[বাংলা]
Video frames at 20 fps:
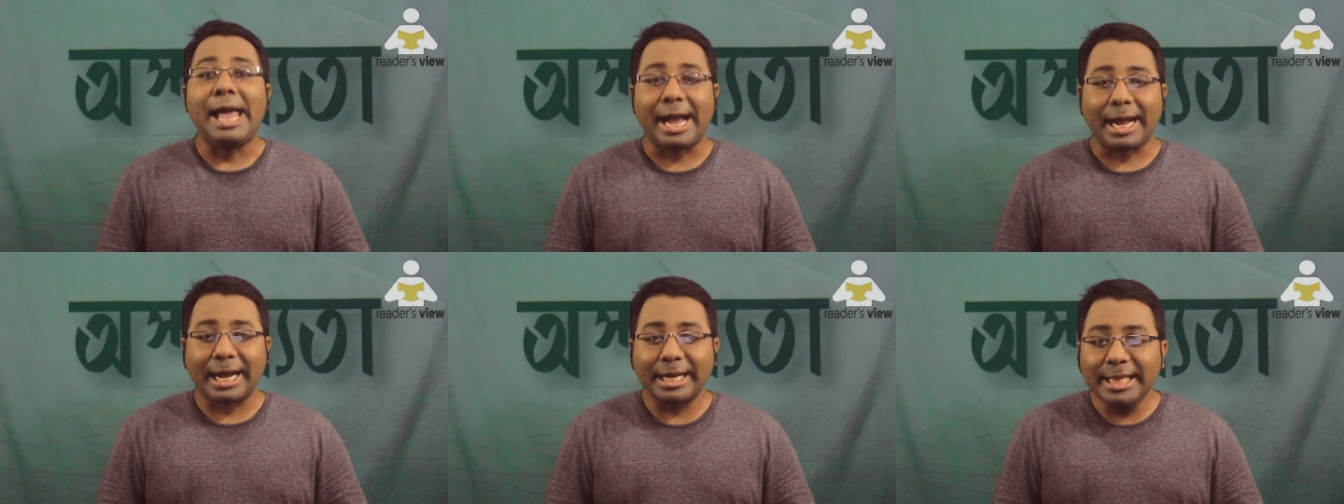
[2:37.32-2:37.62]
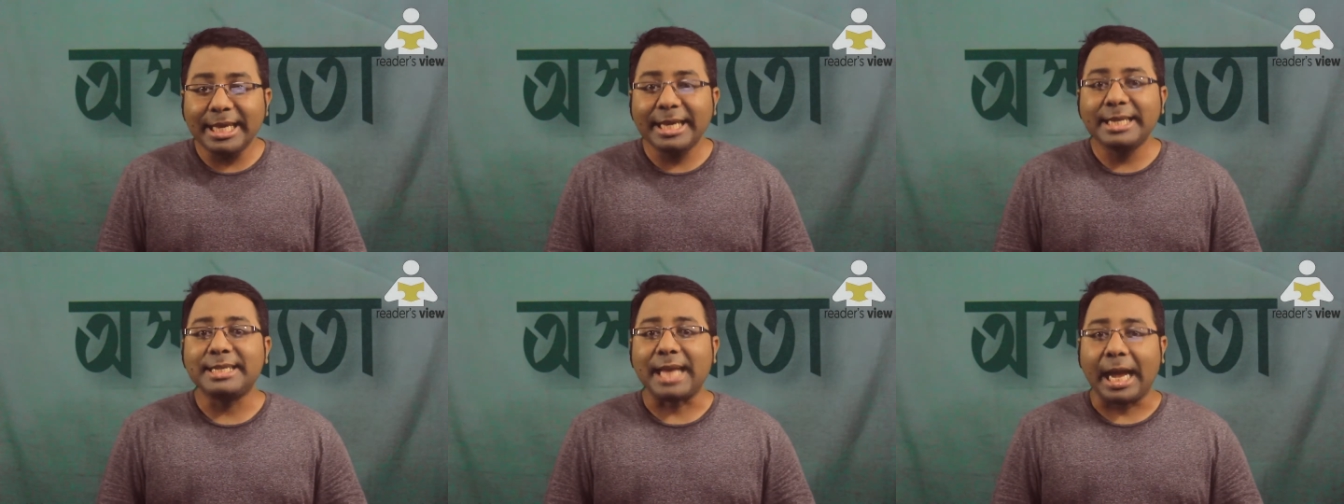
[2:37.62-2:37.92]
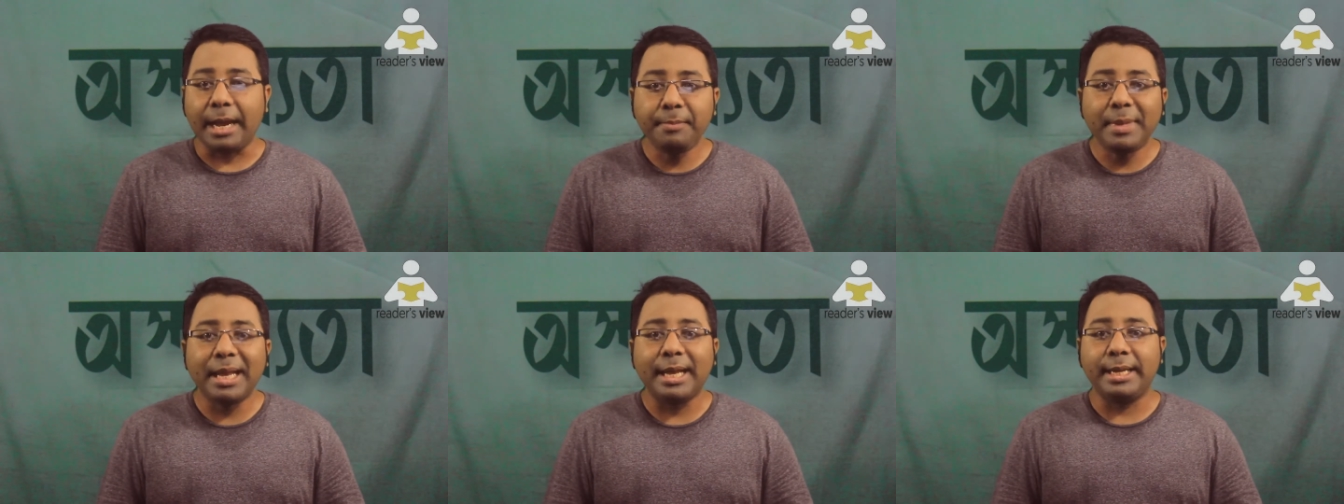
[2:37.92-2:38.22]
একাধিক
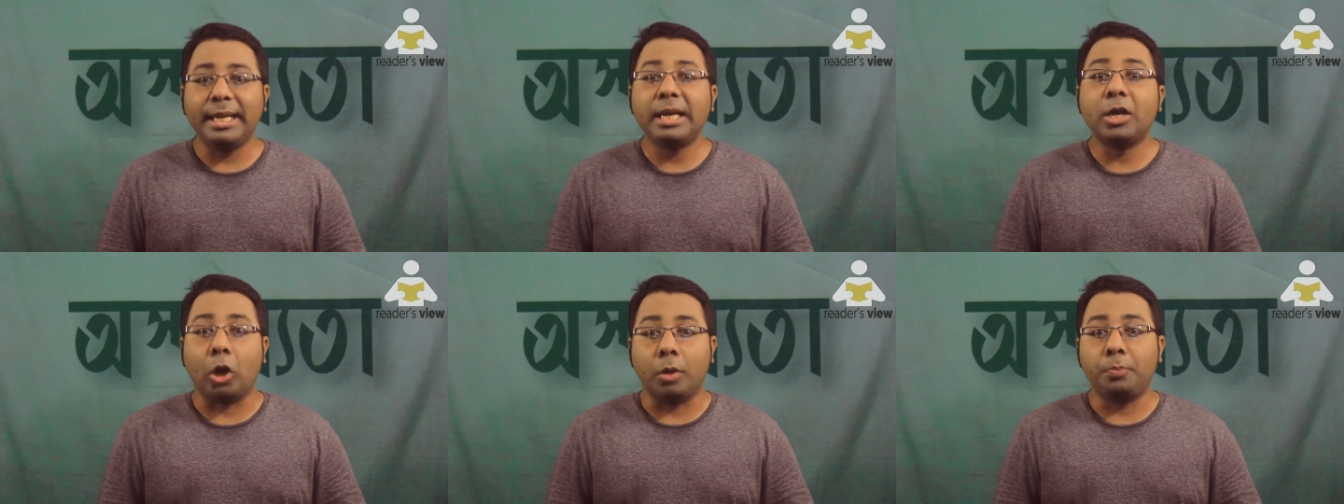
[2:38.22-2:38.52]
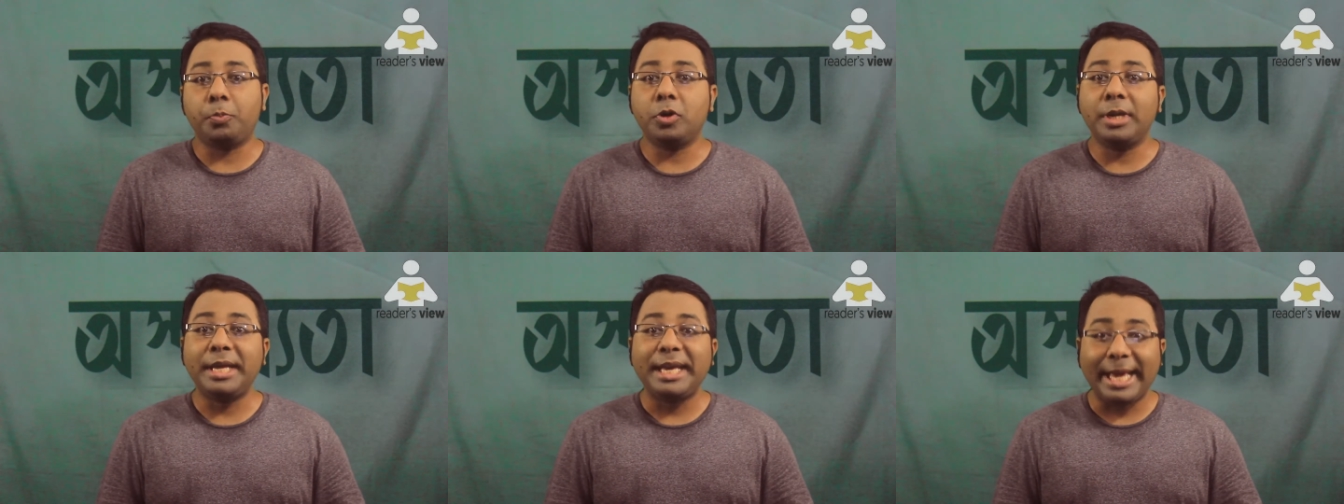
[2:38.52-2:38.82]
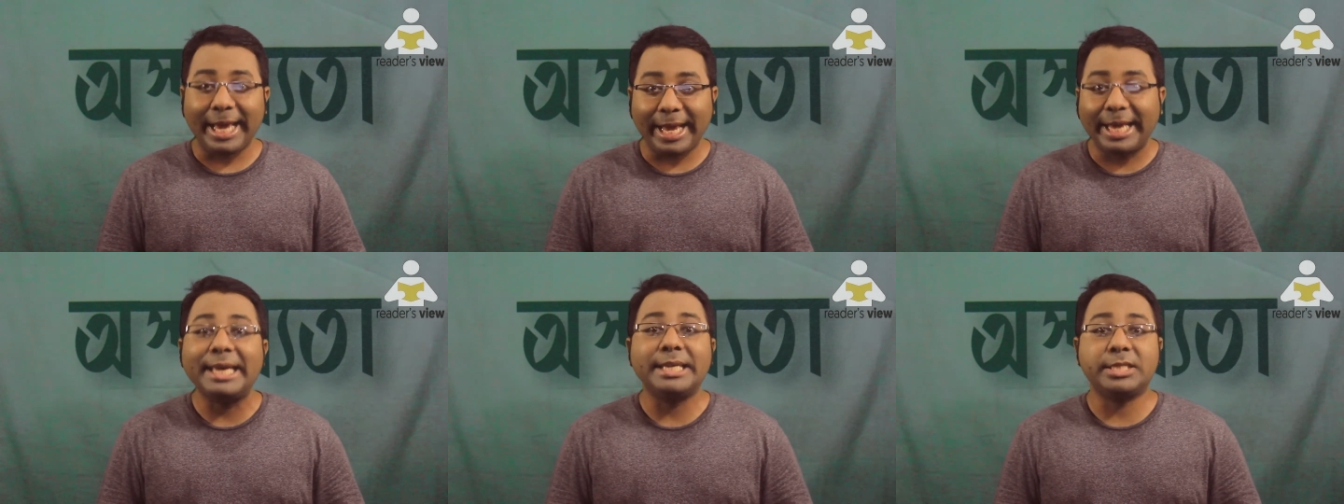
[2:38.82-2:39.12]
টাইমলাইনে গল্পটি
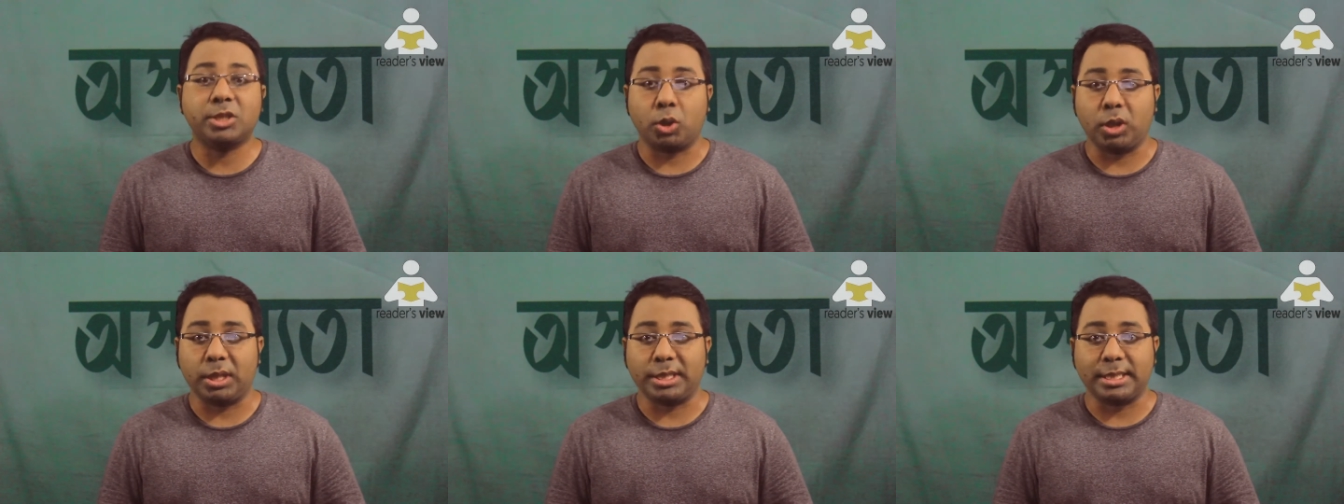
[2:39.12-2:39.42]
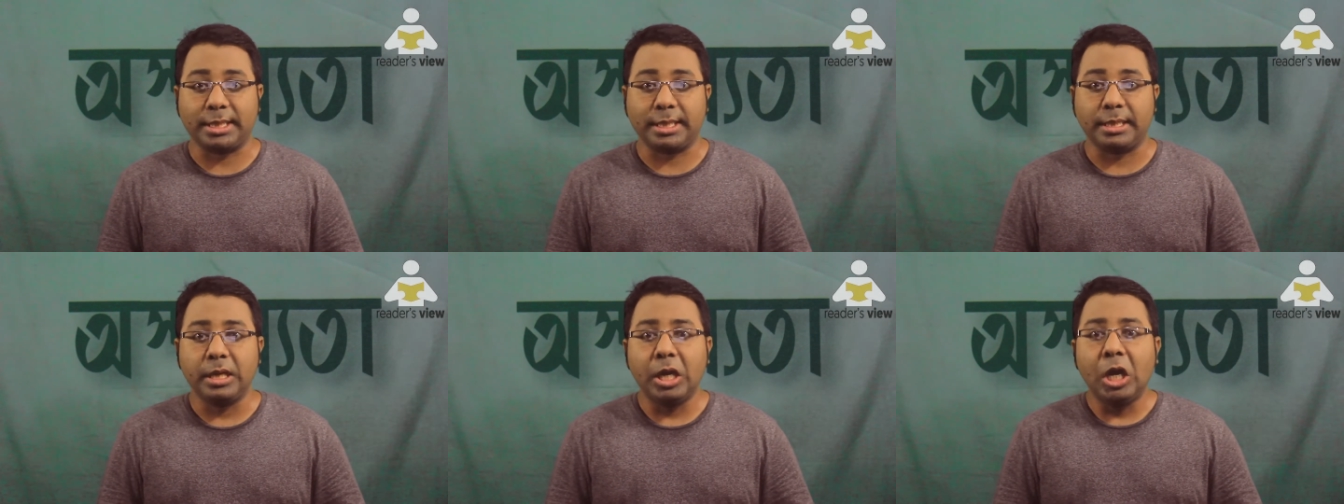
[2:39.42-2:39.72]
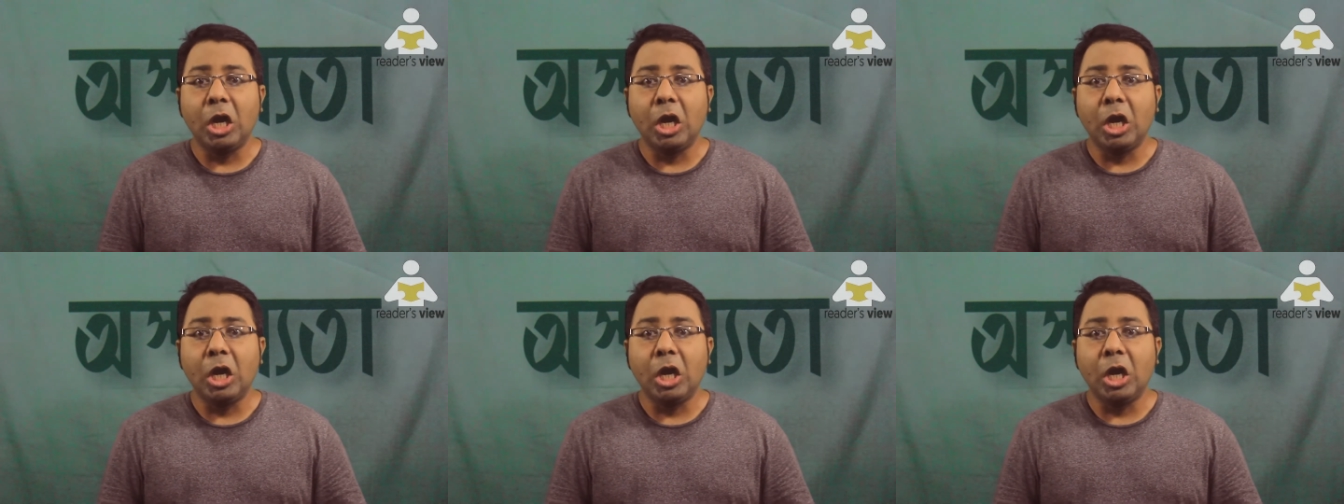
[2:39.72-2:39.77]
এগিয়ে চলেছে